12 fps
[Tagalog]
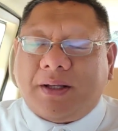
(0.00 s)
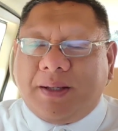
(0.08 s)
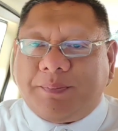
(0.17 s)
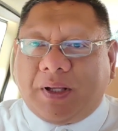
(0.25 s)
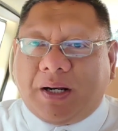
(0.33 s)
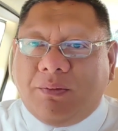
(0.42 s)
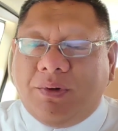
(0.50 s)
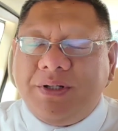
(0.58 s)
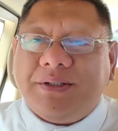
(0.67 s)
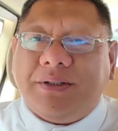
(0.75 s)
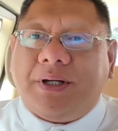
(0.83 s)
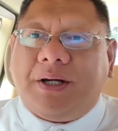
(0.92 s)
Para
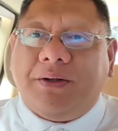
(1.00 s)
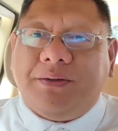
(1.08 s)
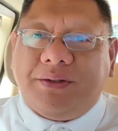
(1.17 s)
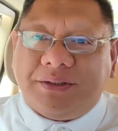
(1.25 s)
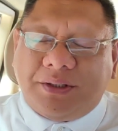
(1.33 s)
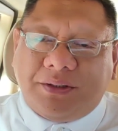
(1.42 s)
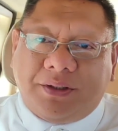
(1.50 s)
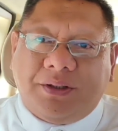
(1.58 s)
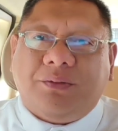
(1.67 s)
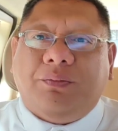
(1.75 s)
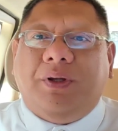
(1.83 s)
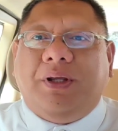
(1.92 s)
worst scenario, there's an
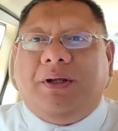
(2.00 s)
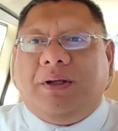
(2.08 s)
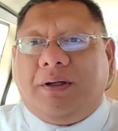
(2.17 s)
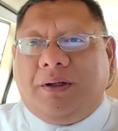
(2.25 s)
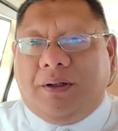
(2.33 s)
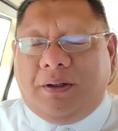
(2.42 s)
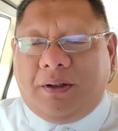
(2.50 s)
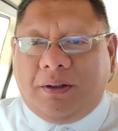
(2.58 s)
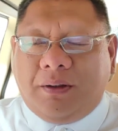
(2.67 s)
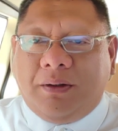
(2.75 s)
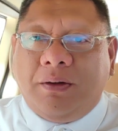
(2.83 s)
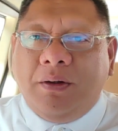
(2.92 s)
earthquake,
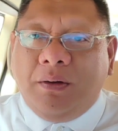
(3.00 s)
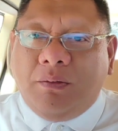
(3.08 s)
uh,